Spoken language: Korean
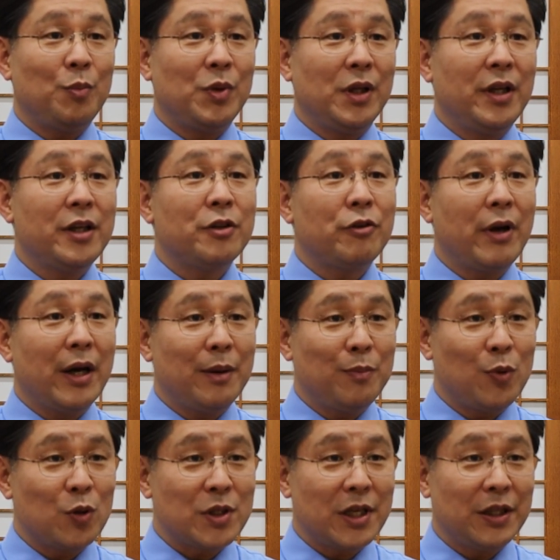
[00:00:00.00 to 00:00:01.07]
빌리
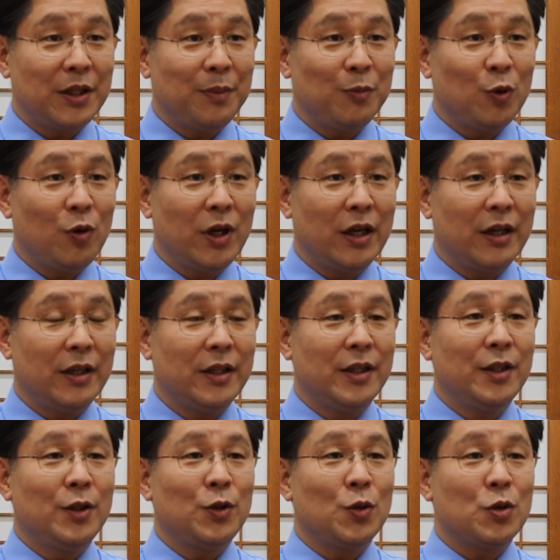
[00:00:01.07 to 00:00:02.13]
그레함 목사님과
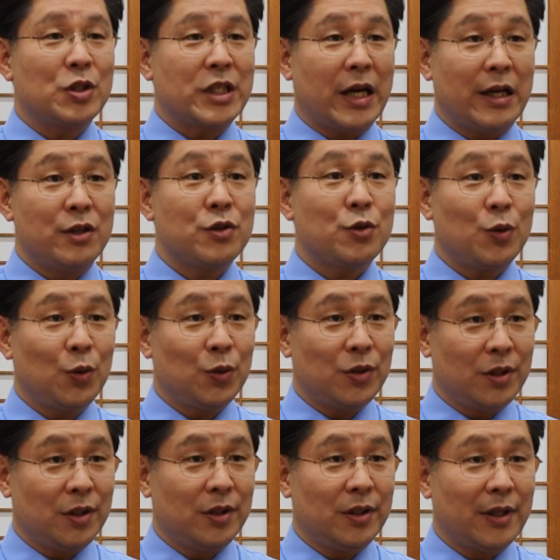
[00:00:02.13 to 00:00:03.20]
또 잔
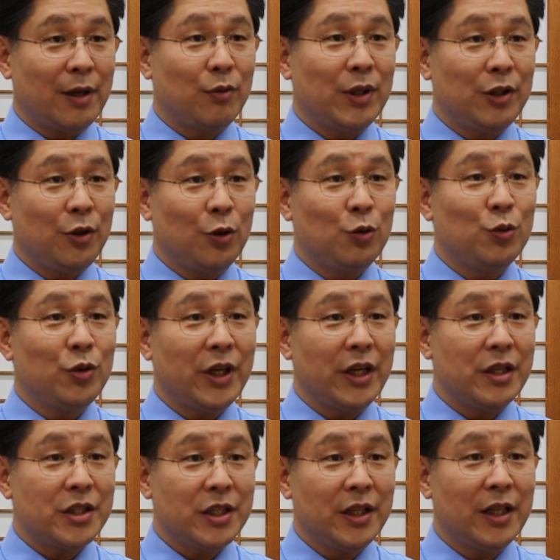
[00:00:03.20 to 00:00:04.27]
스토트라고 하는
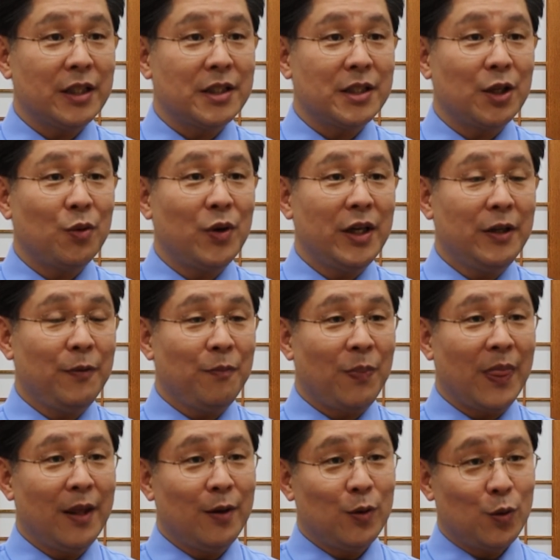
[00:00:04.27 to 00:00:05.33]
영국의 신학자와
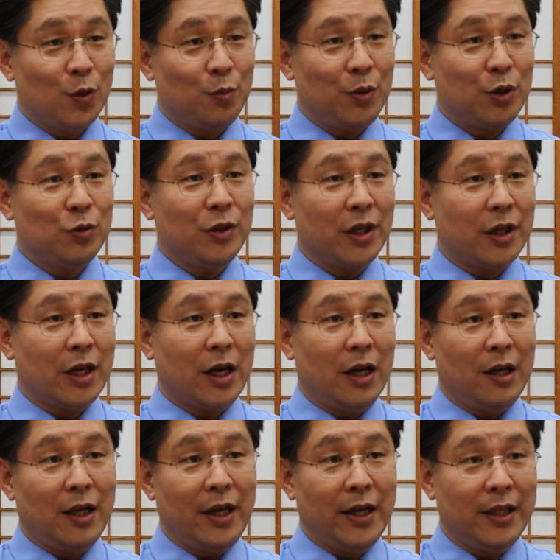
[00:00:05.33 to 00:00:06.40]
또 미국의
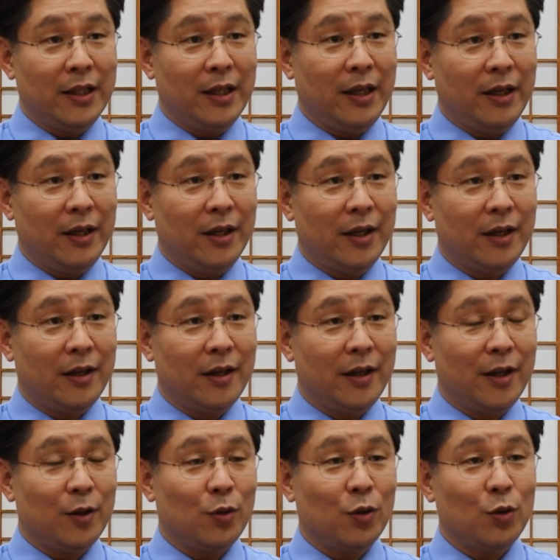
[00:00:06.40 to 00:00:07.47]
칼 헨리
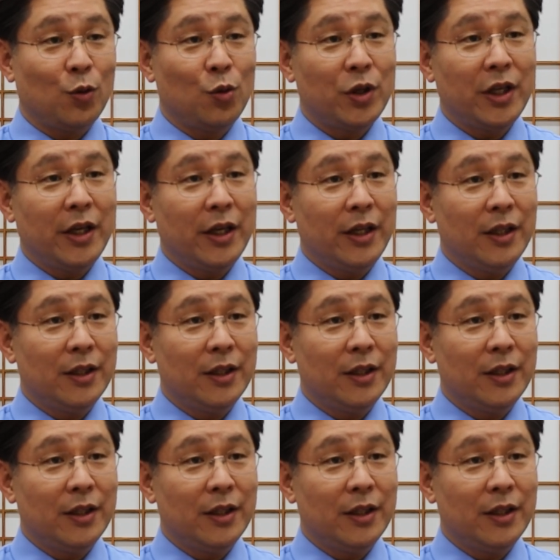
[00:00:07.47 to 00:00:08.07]
예, 또 독일에